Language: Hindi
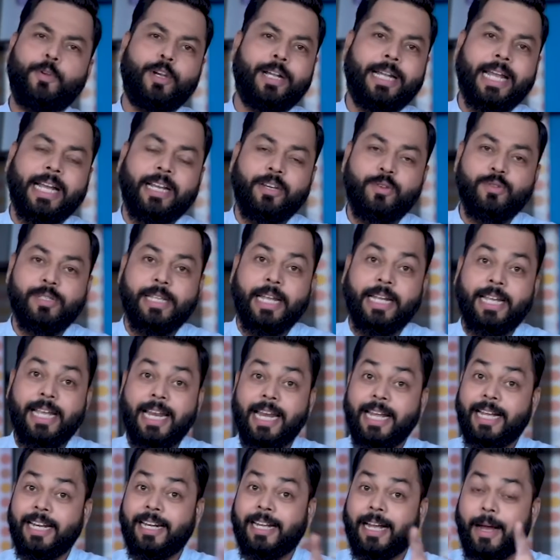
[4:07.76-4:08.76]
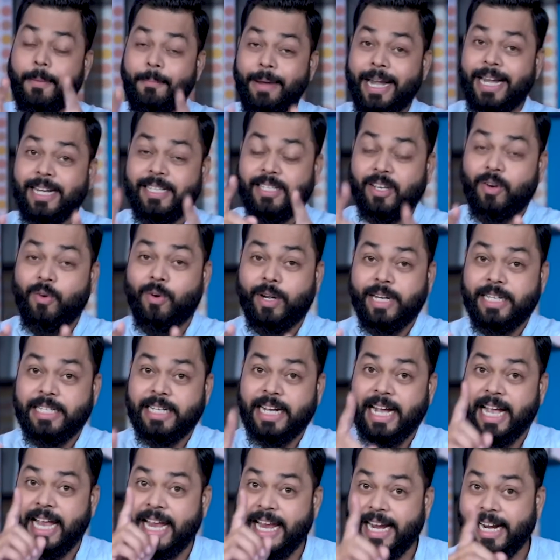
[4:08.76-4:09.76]
पूरी टेक न्यूज़ देखिए लेकिन कमेंट जरूर
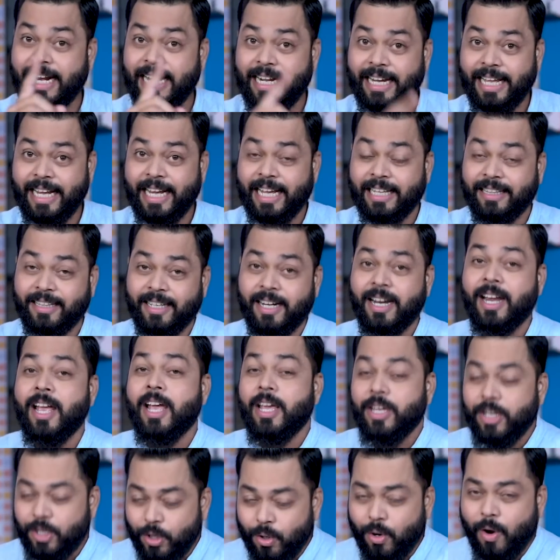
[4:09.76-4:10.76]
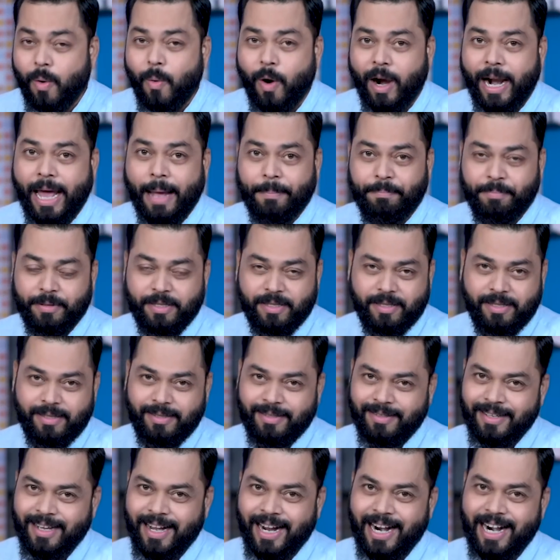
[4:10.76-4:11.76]
कीजिएगा एक घंटे के अंदर यू नो वॉट हैपन्स
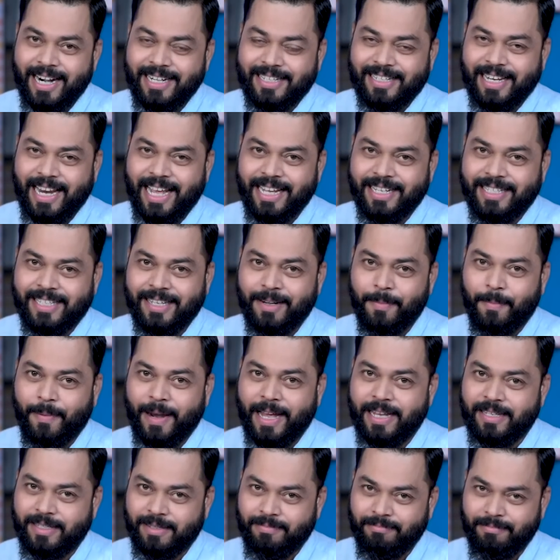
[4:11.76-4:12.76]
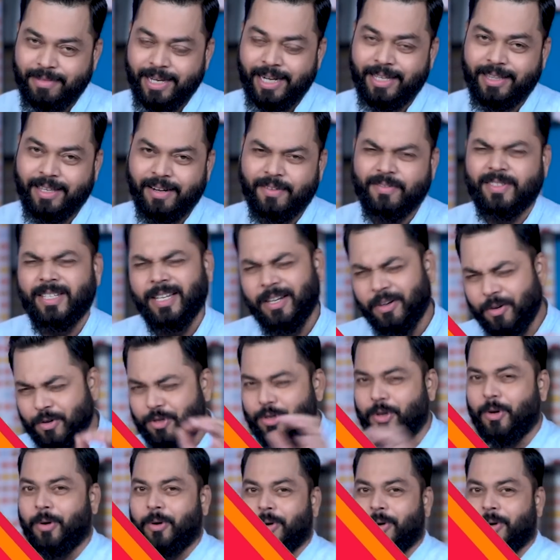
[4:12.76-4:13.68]
हार्ट्स लाइक्स रिप्लाइज मेरी तरफ से कुछ